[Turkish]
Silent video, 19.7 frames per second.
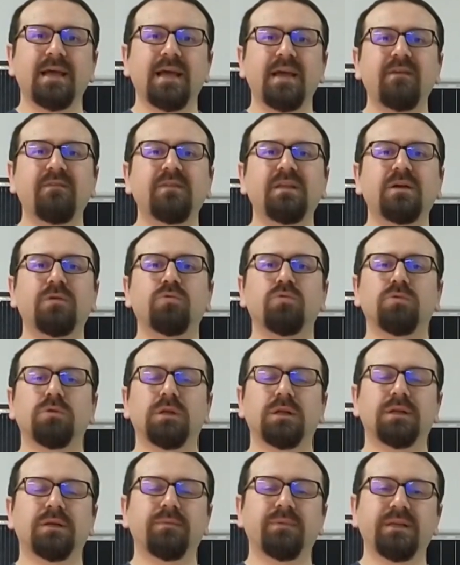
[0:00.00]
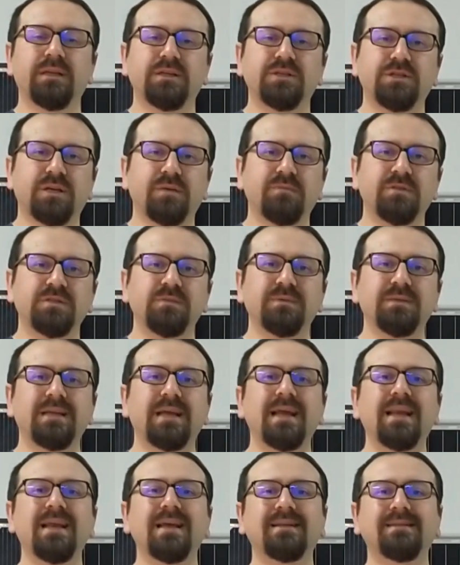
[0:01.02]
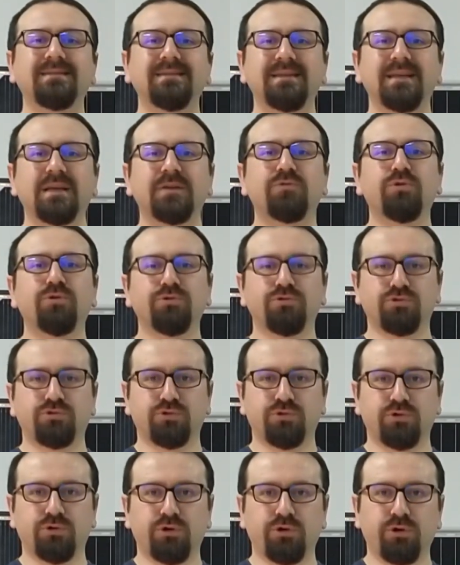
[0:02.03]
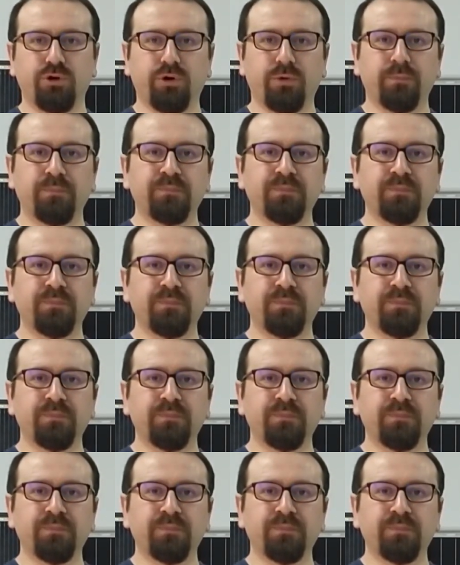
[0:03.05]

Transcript: evde kullanabileceğimiz bir elektriğe dönüştürülüyor.